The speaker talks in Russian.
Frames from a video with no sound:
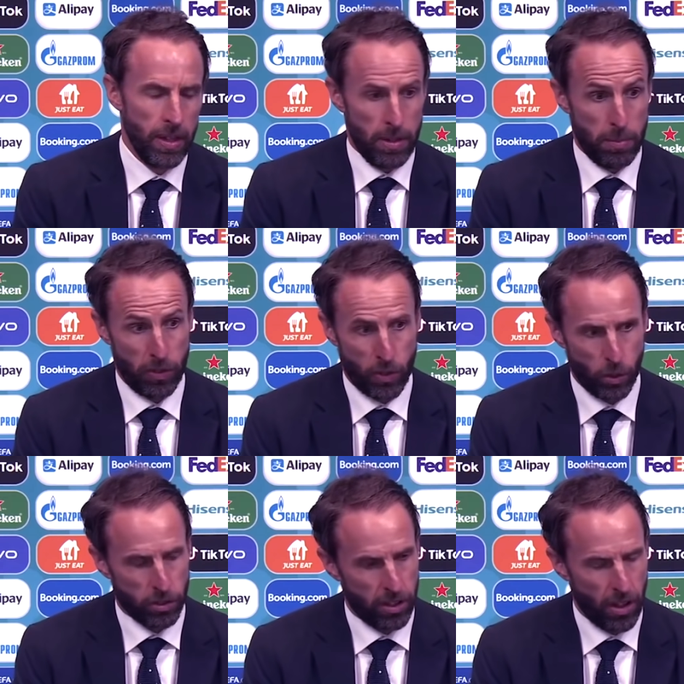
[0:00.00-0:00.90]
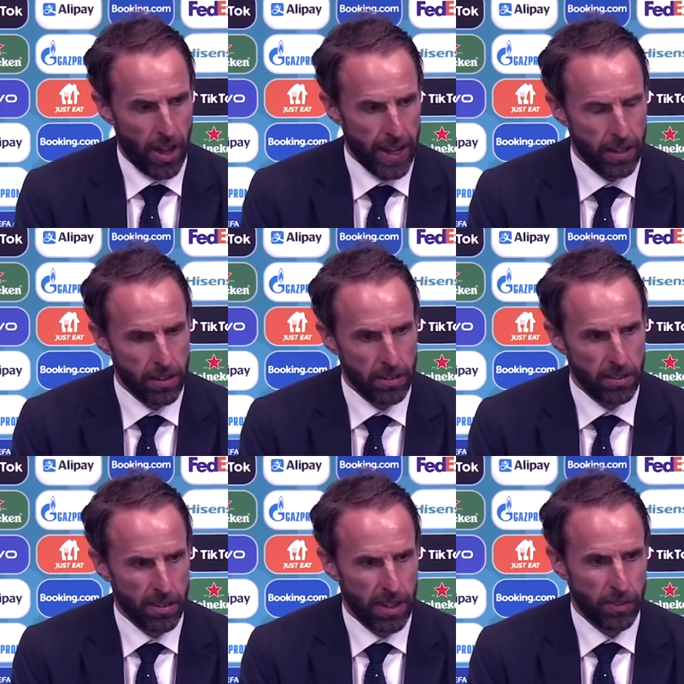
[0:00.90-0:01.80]
Но сегодня все было
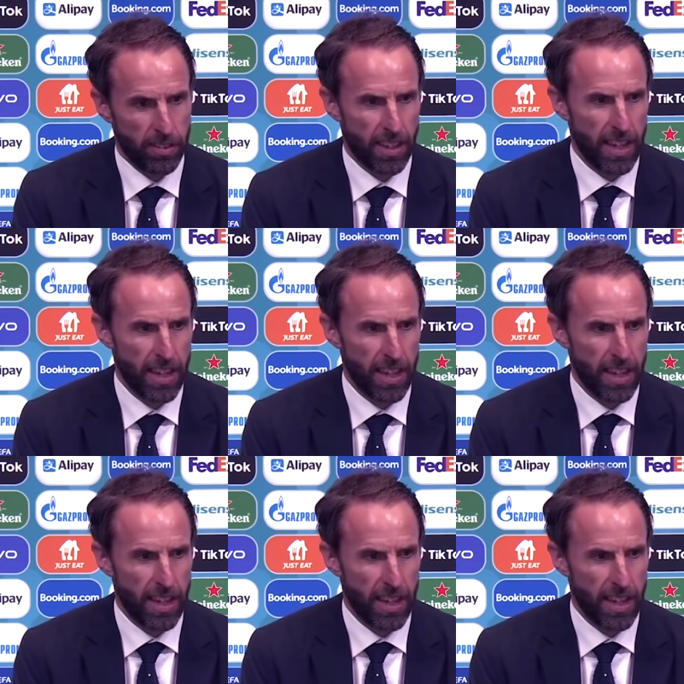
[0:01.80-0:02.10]
иначе.